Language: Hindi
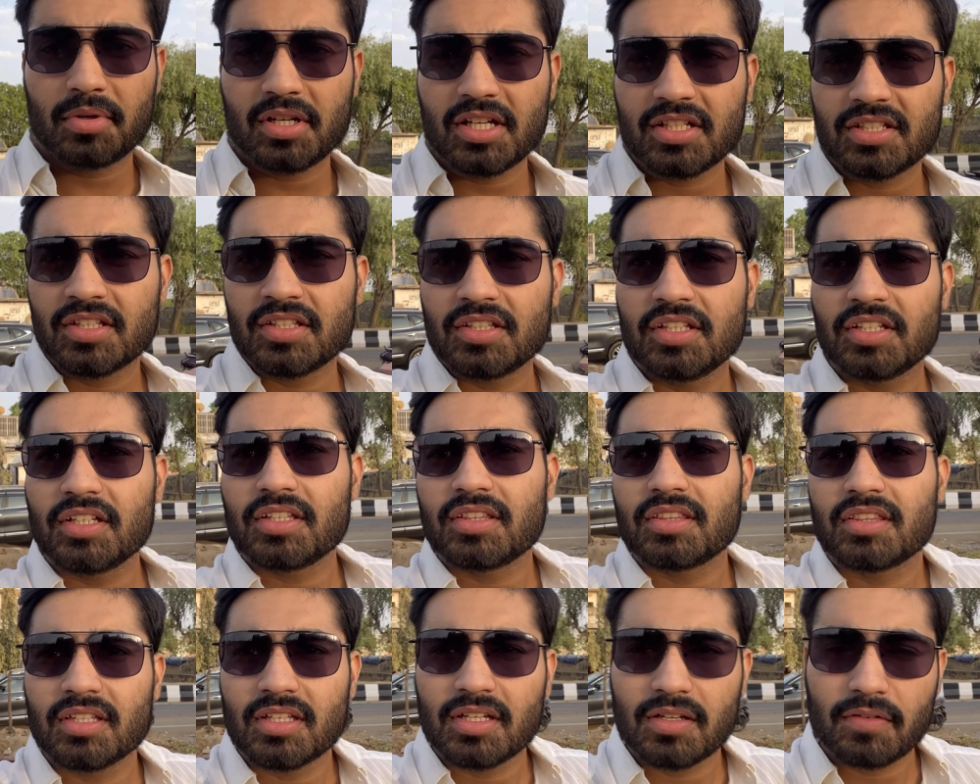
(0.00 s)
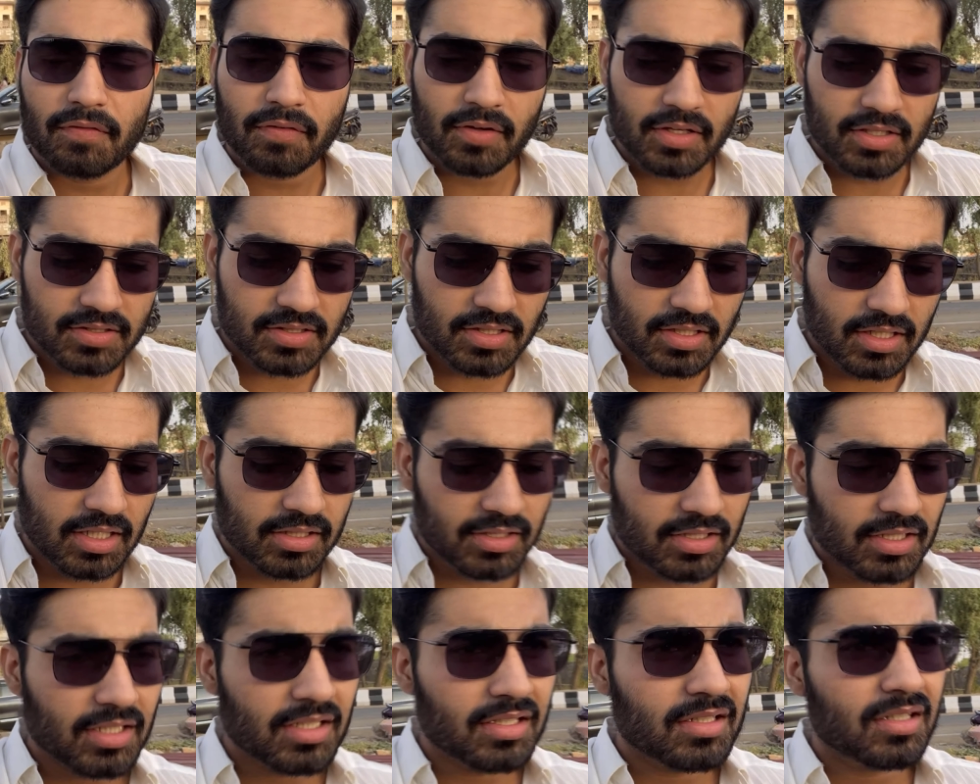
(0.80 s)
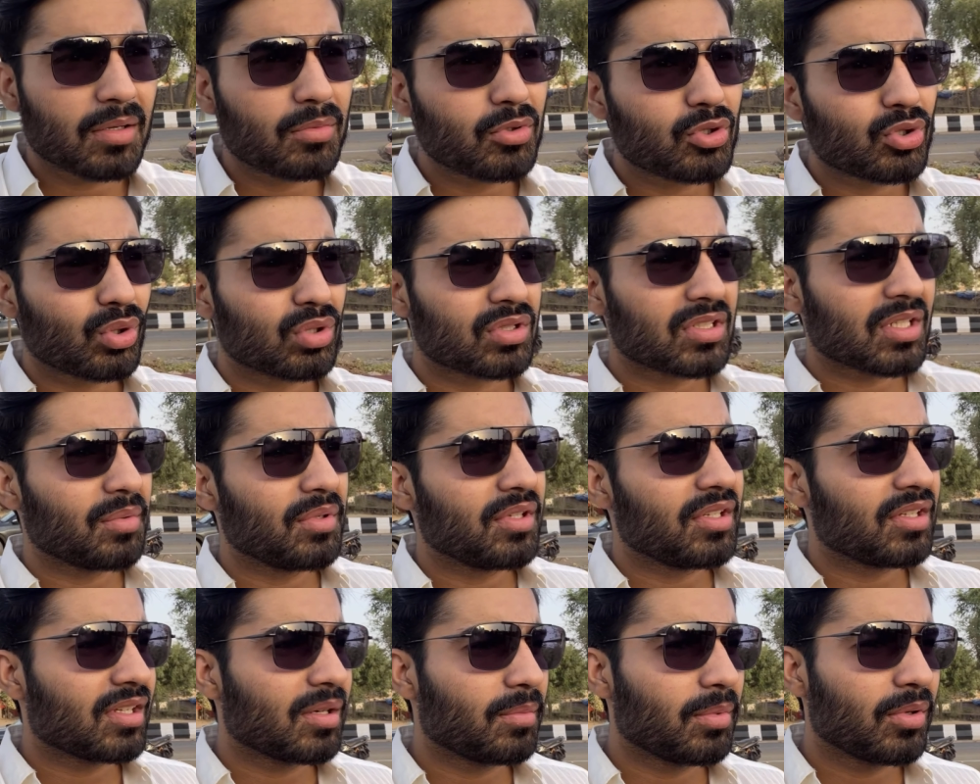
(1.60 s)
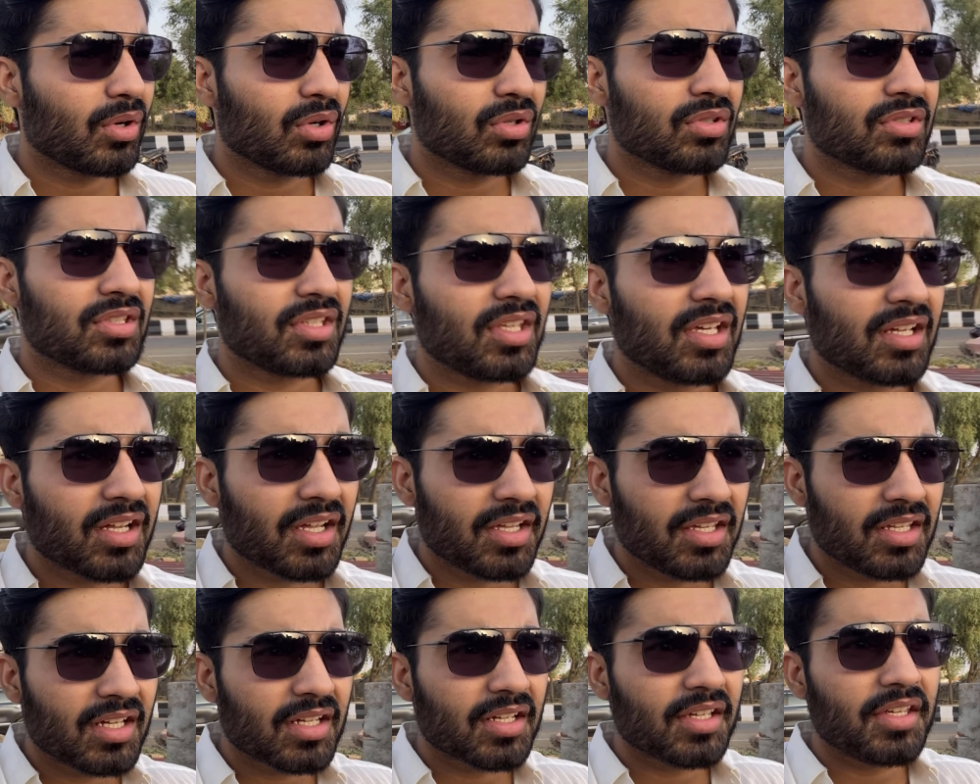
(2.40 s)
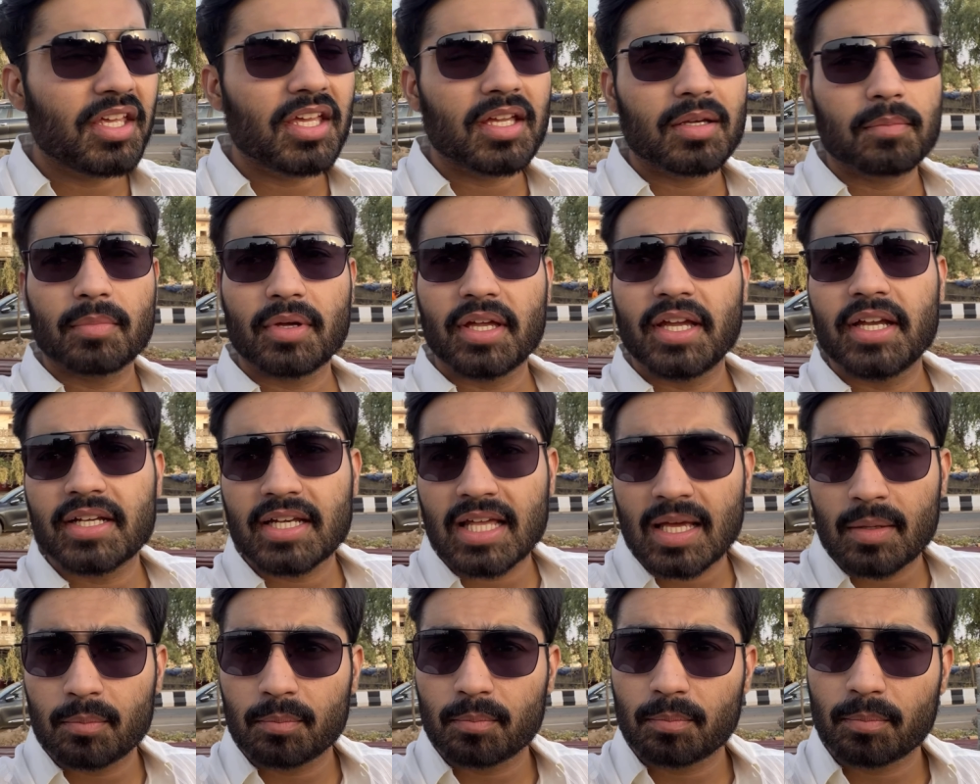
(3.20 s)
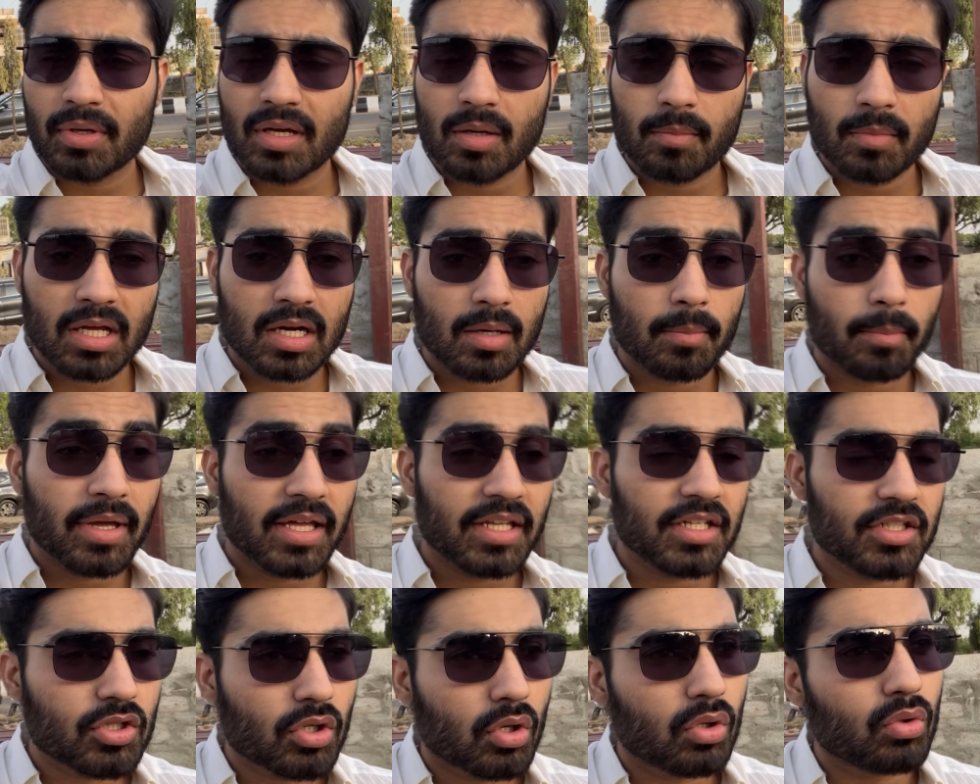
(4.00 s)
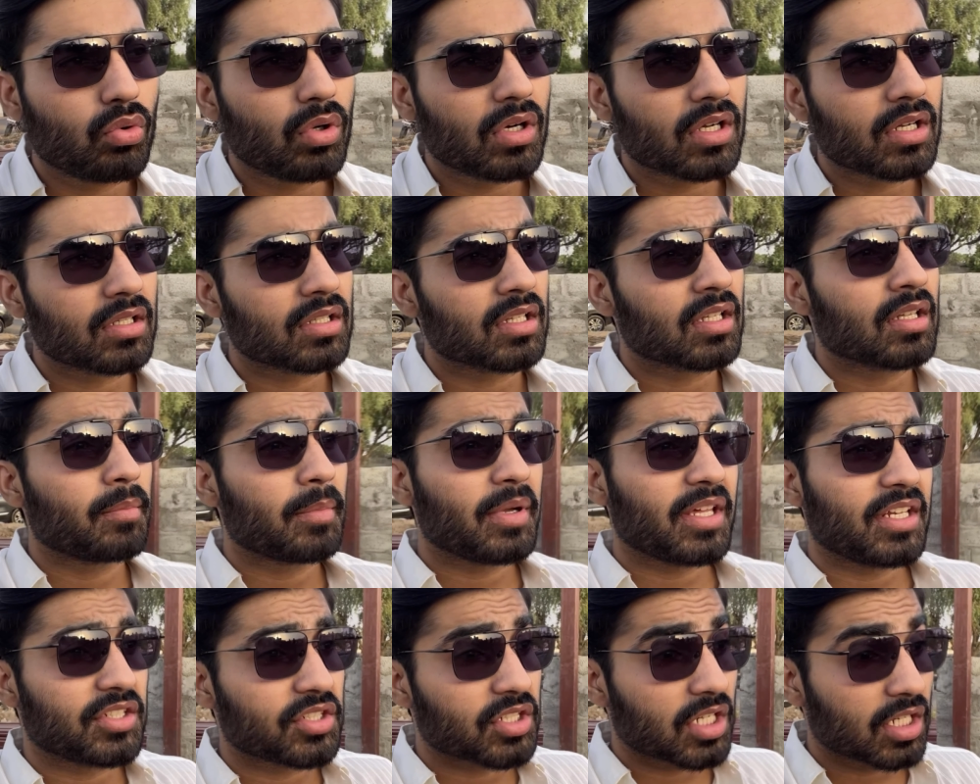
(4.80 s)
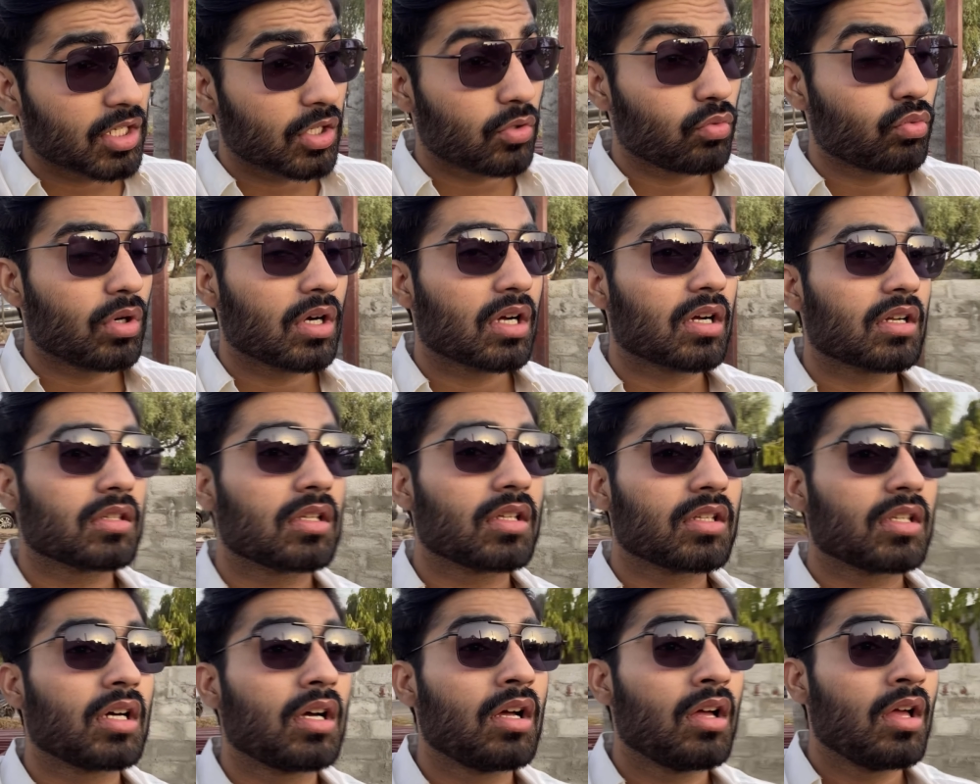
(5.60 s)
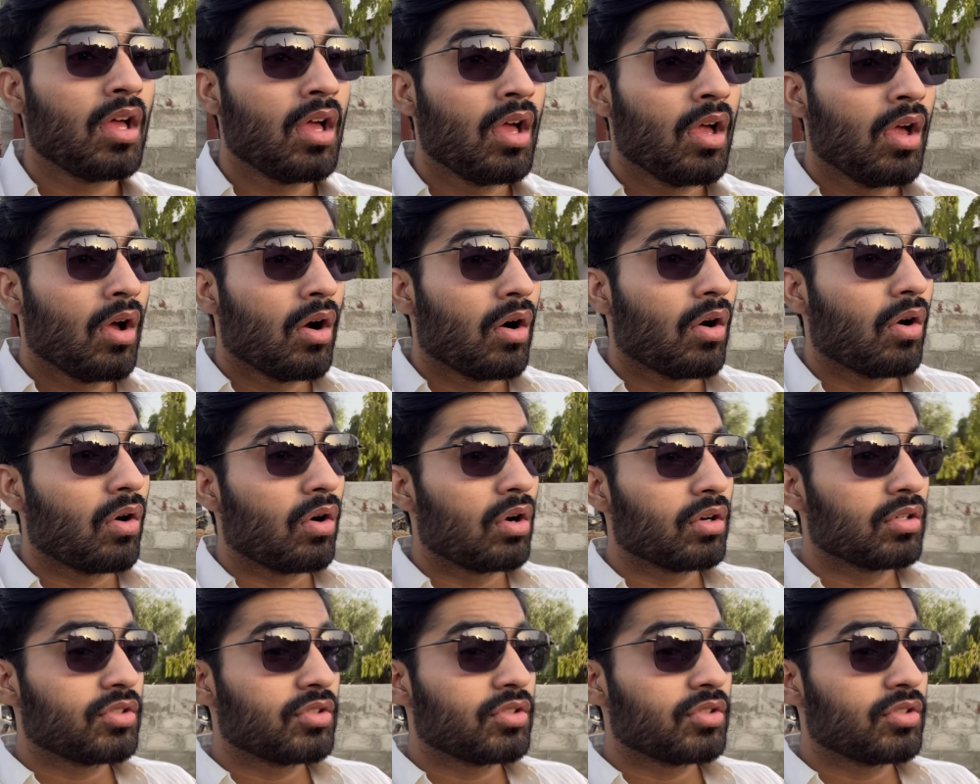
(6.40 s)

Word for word: भैया ज़िंदगी इतने फेस दिखाती है कभी सोचा भी नहीं था बिकॉज ये कहीं ना कहीं एक एक टाइम पे हमारा मैरिज हॉल हुआ करता था मैरिज गार्डन हुआ करता था और